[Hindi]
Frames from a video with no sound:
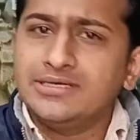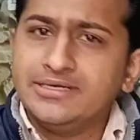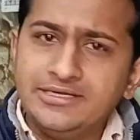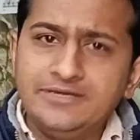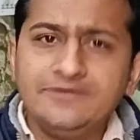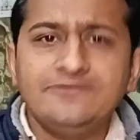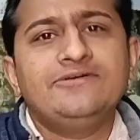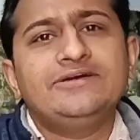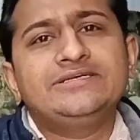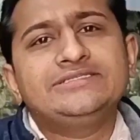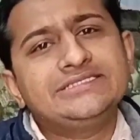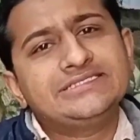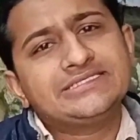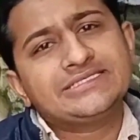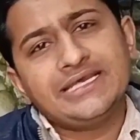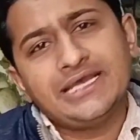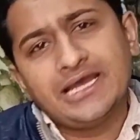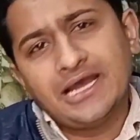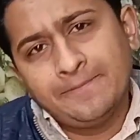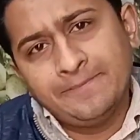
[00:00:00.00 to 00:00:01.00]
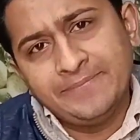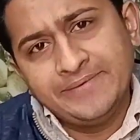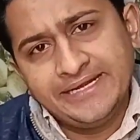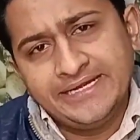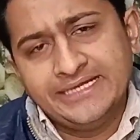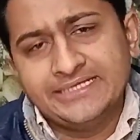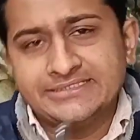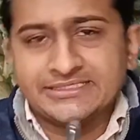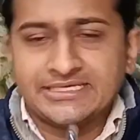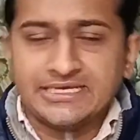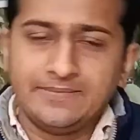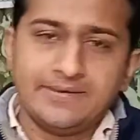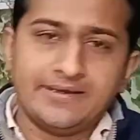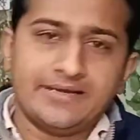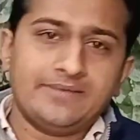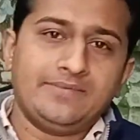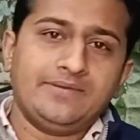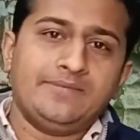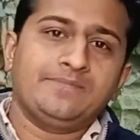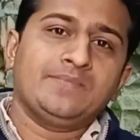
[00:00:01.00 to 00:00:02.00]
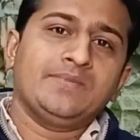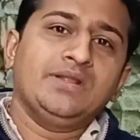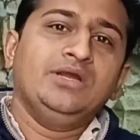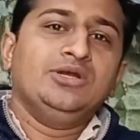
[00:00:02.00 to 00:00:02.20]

डिवाइसेस के अपडेट्स के बारे में